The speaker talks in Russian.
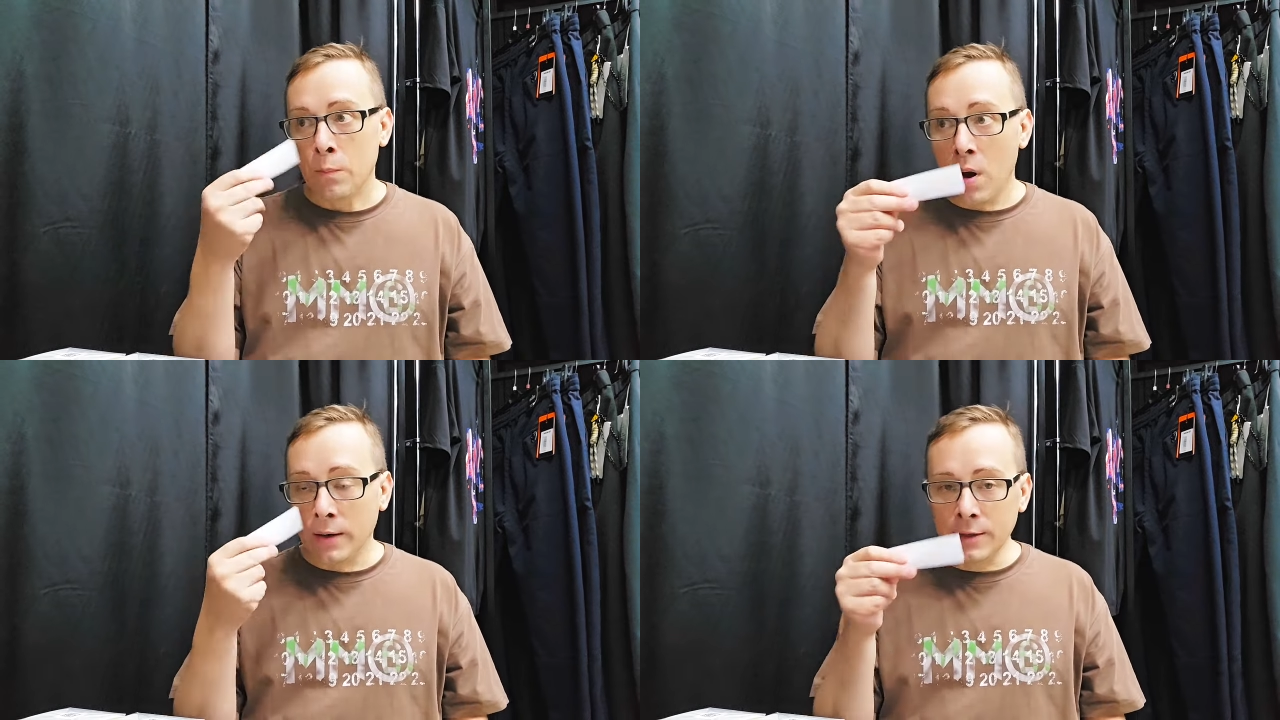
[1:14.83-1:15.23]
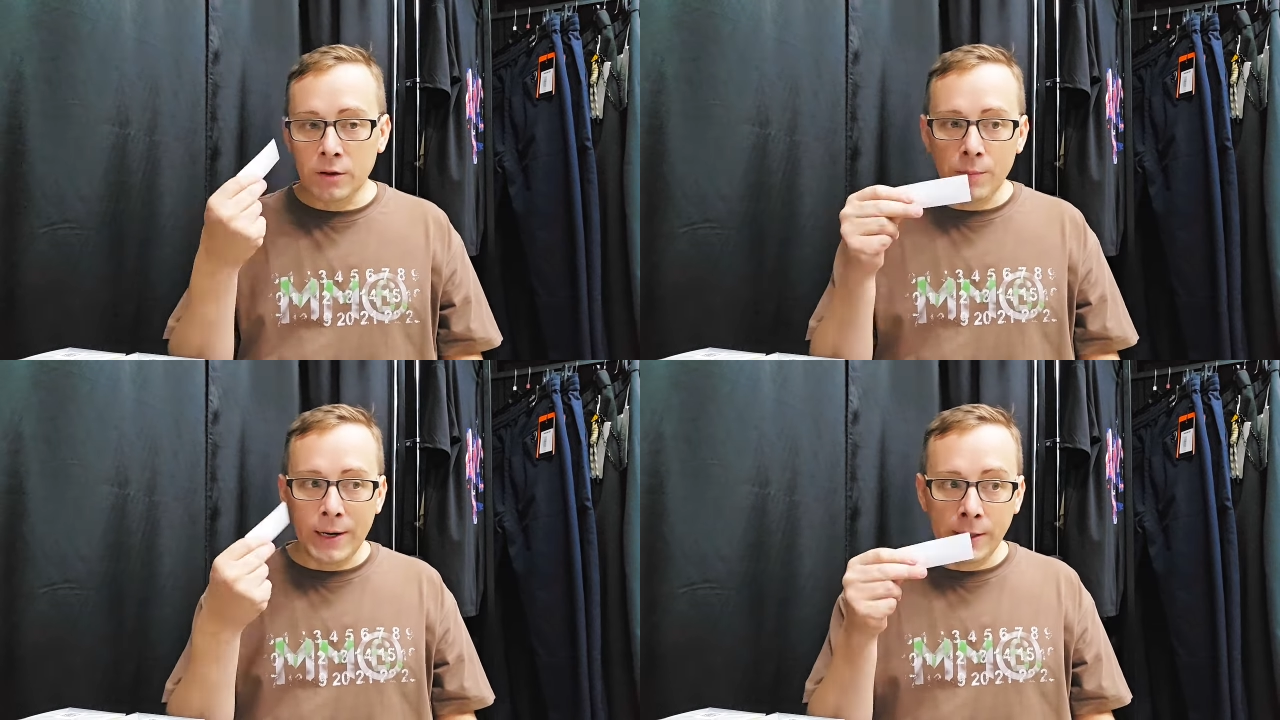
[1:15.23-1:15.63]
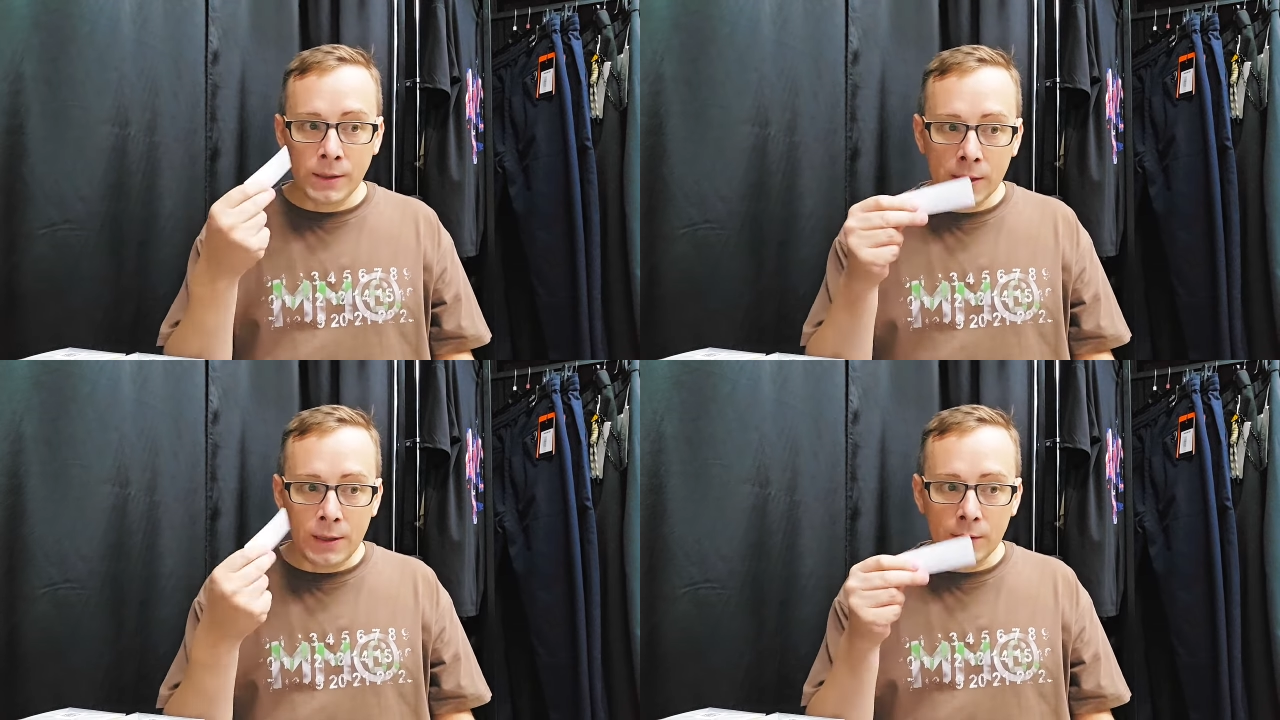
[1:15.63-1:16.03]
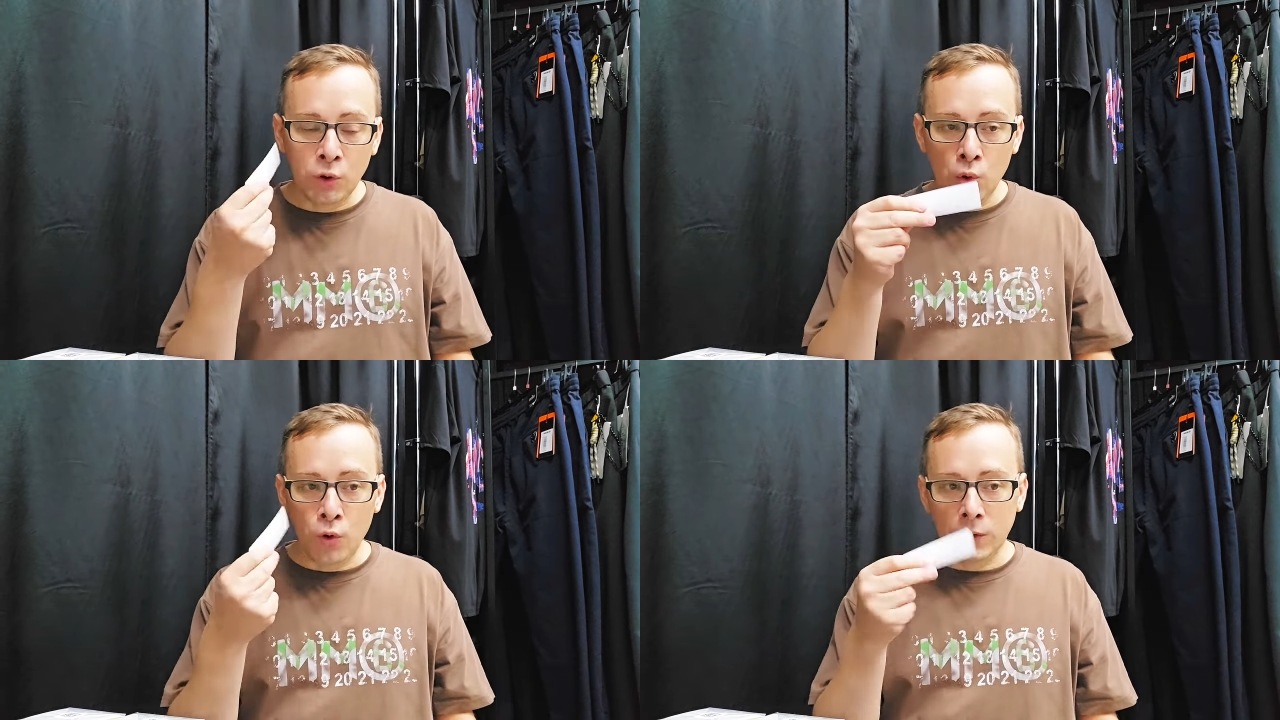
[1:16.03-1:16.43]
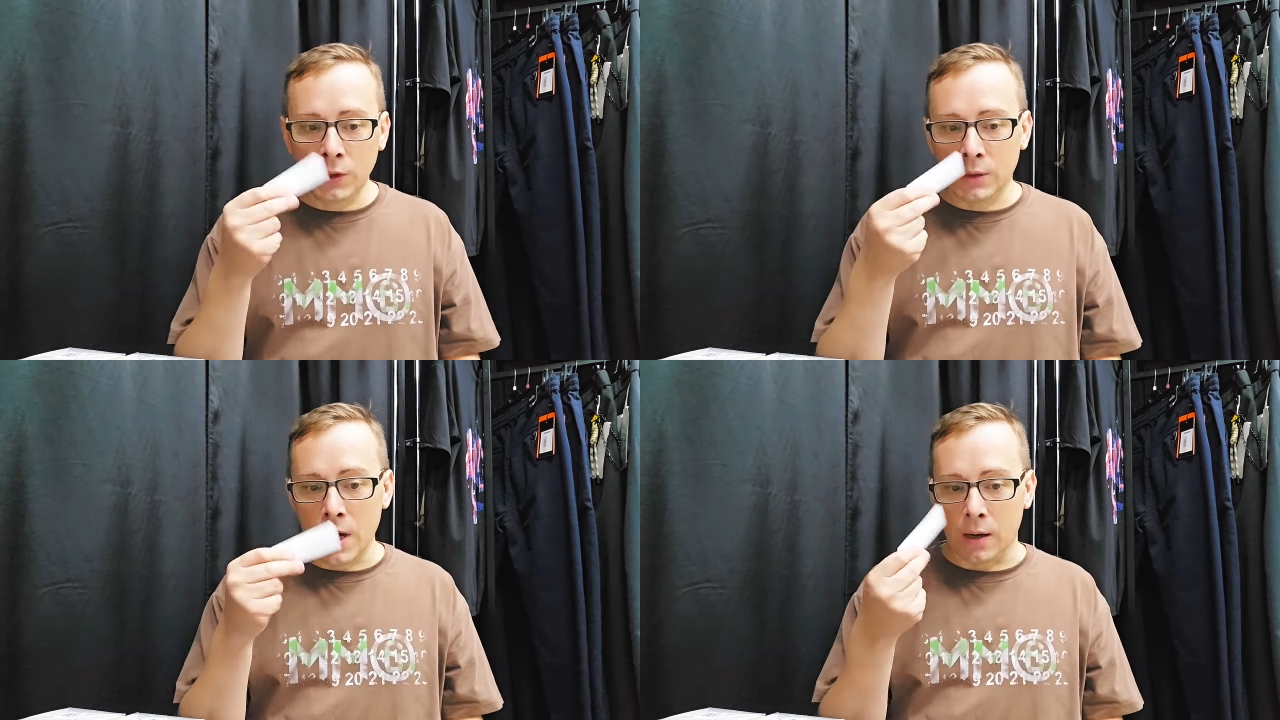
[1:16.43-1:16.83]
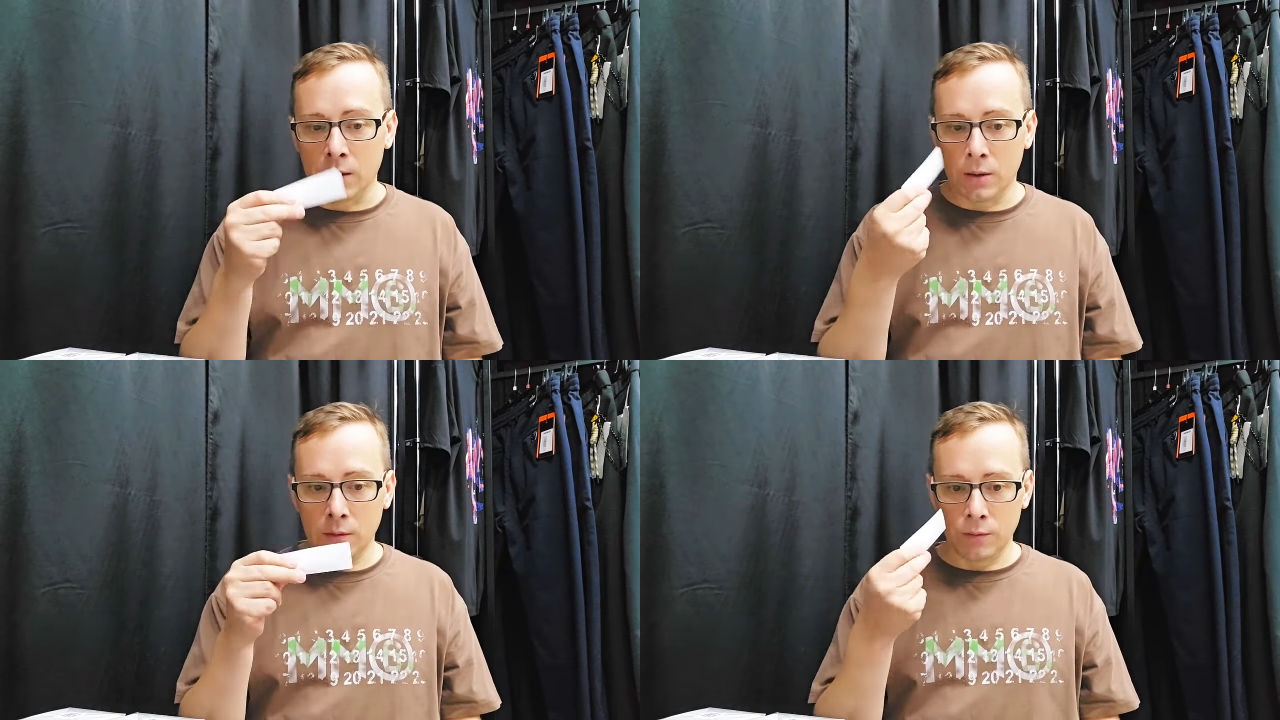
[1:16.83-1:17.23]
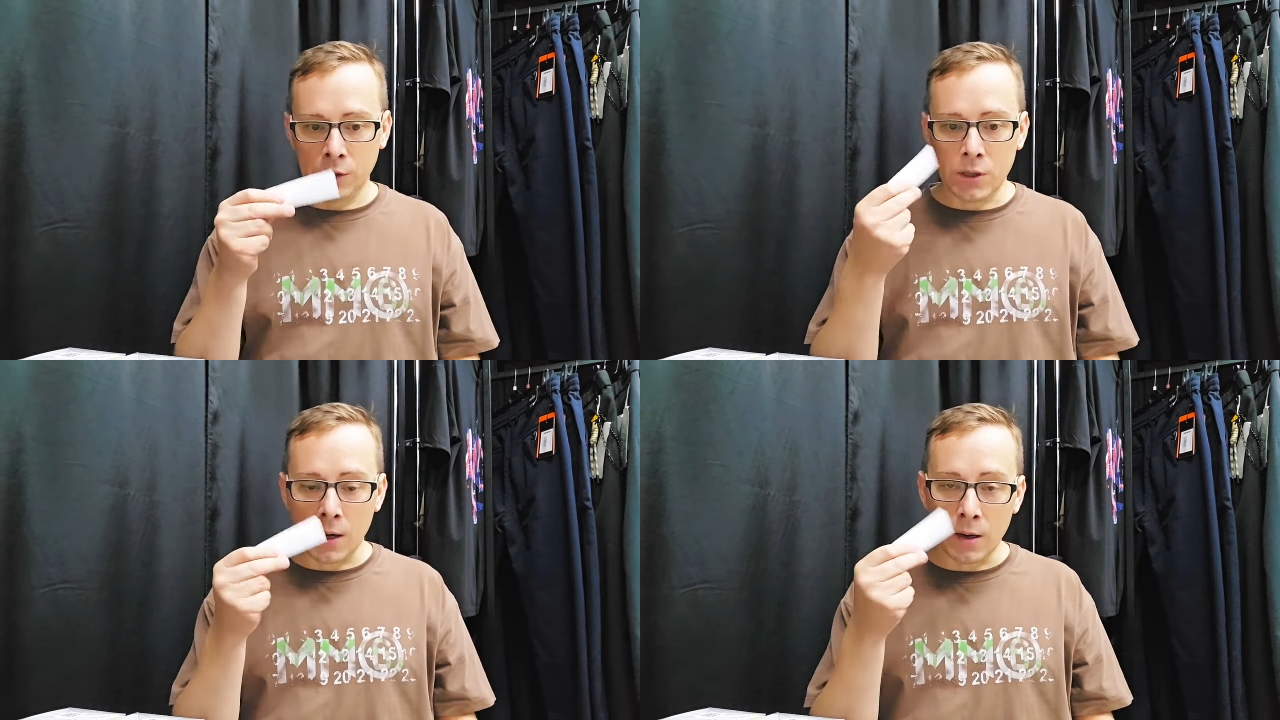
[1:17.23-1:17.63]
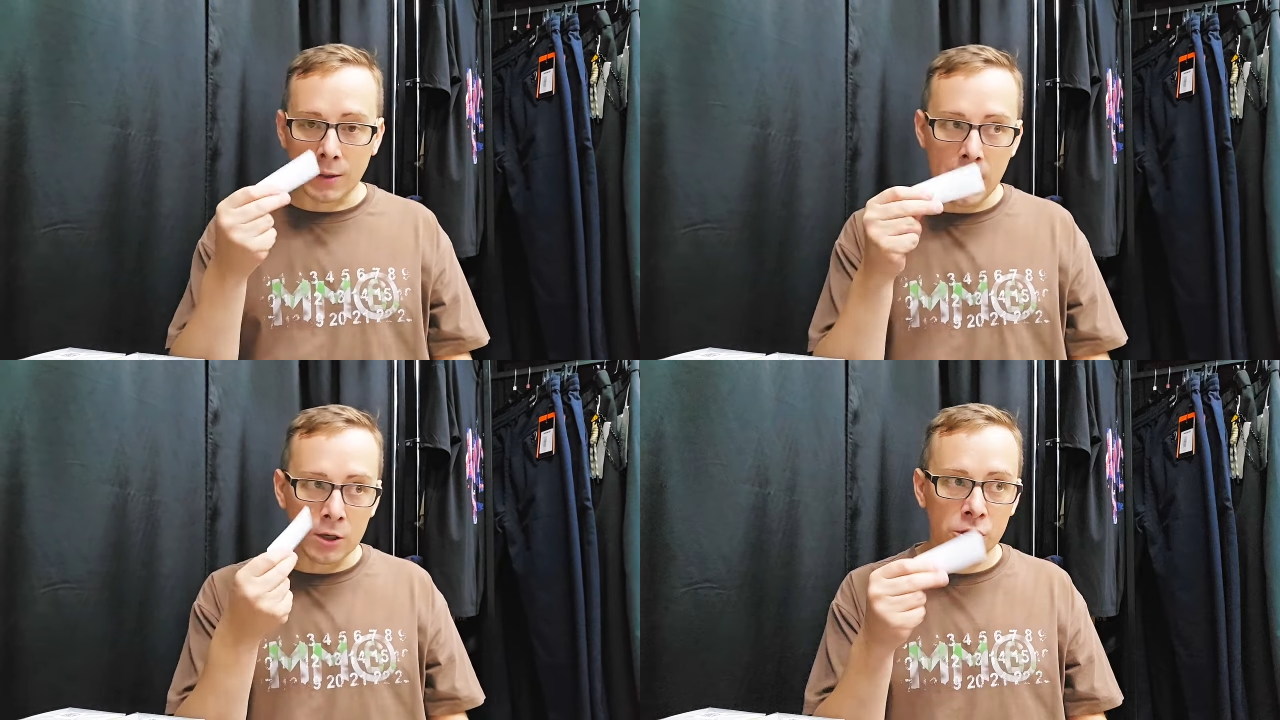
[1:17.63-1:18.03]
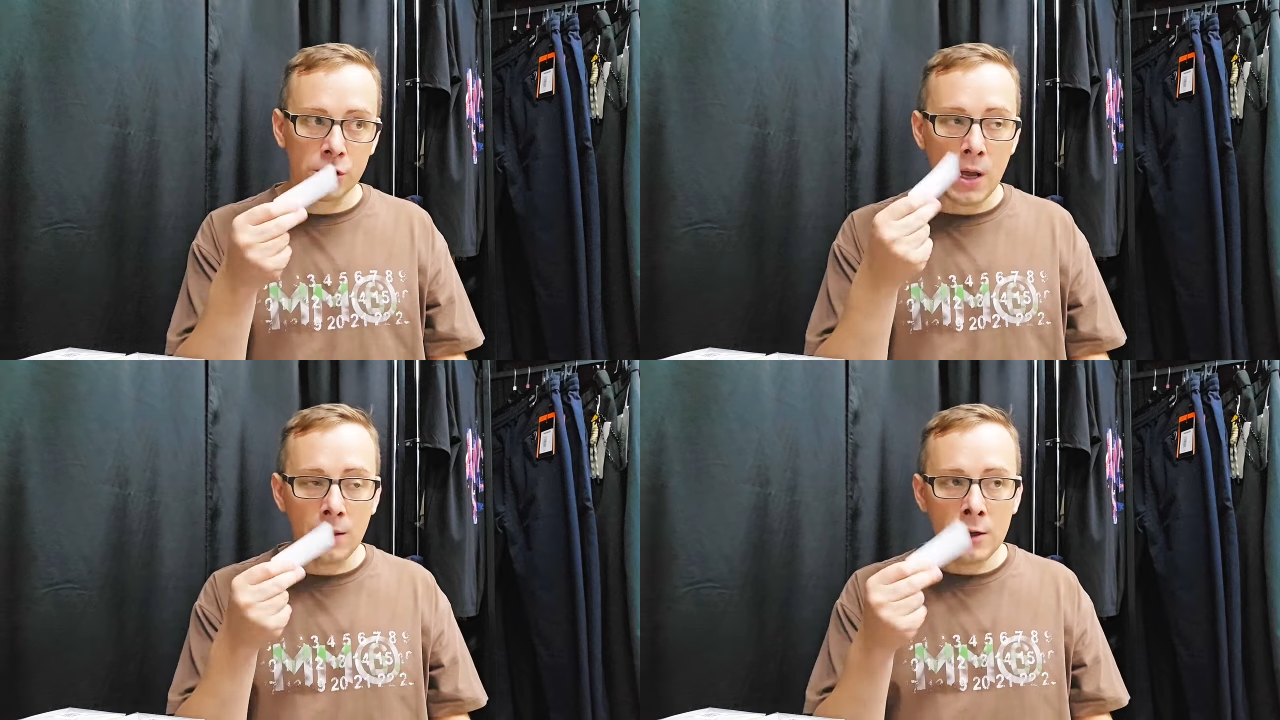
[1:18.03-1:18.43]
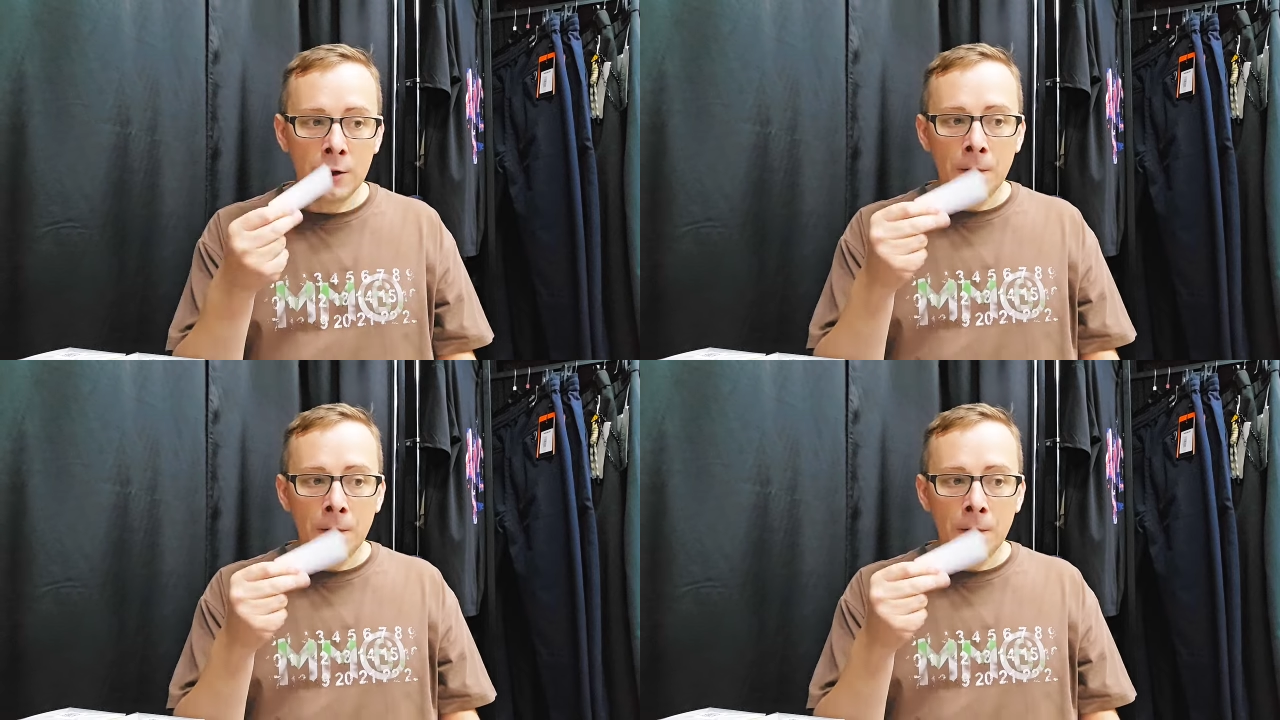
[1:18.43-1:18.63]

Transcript: Пахнет малинкой, но не так, не так, как я ожидал.